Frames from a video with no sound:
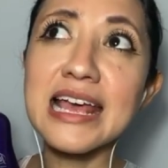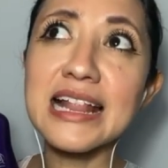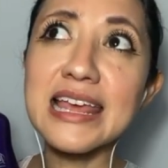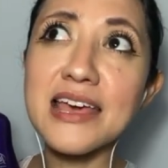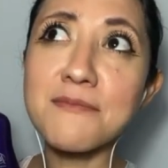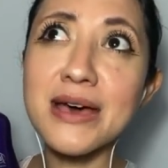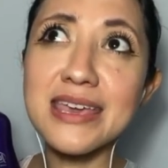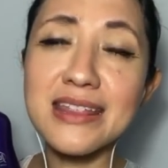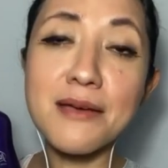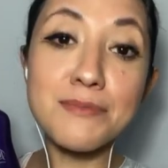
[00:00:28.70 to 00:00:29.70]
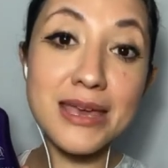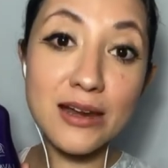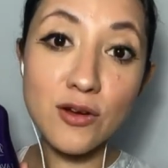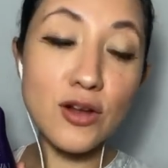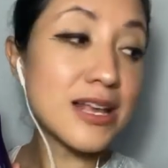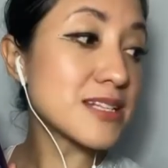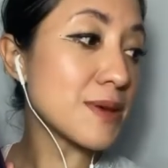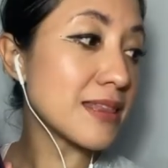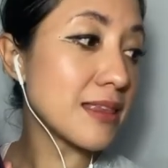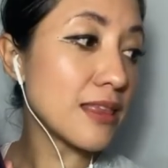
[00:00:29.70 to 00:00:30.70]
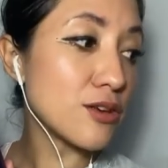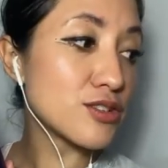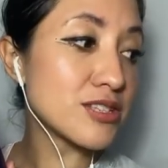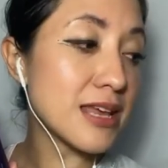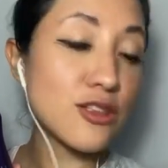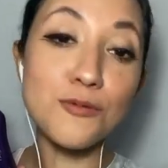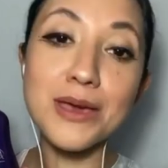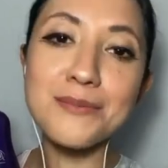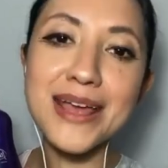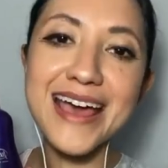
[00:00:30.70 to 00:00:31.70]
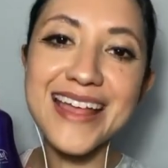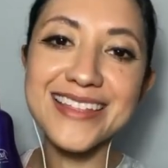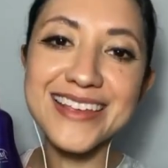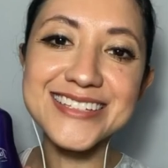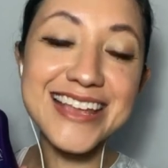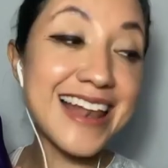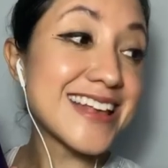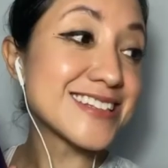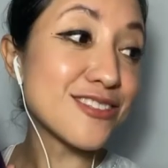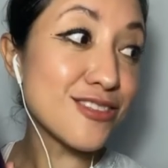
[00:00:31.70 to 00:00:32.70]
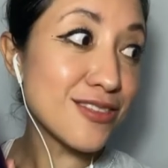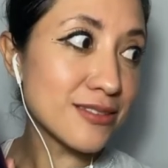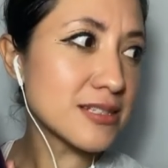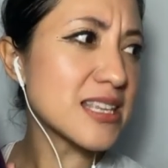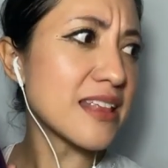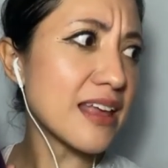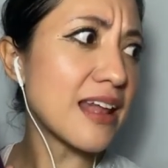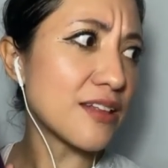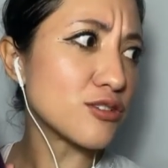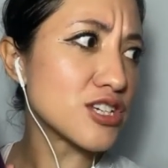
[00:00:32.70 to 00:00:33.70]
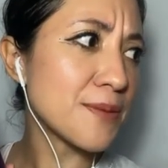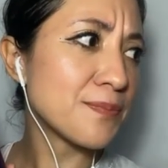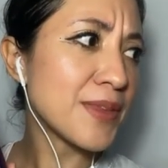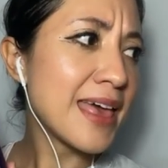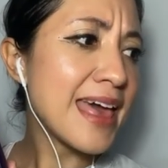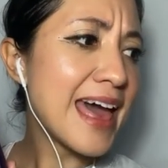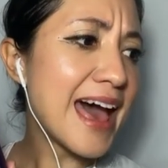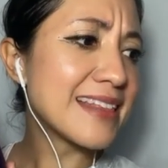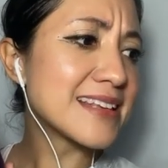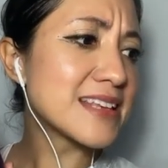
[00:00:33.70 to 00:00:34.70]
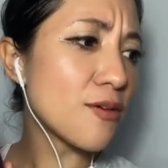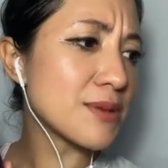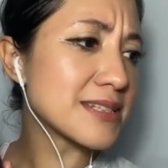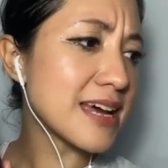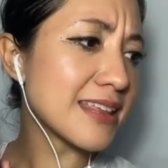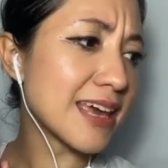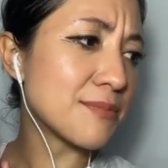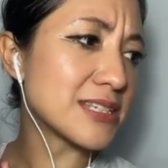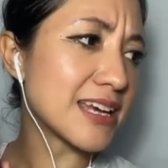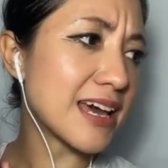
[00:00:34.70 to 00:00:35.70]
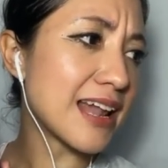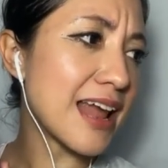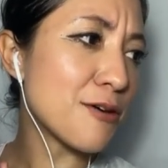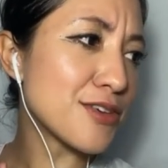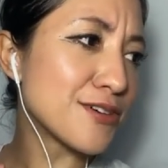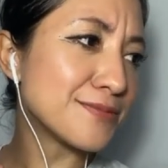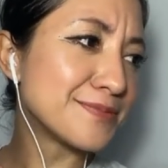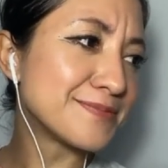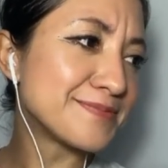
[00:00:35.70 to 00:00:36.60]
el día de mañana, miércoles 22 de noviembre, antes de las 7 de la noche. Antes de comenzar, déjenme checar el audio,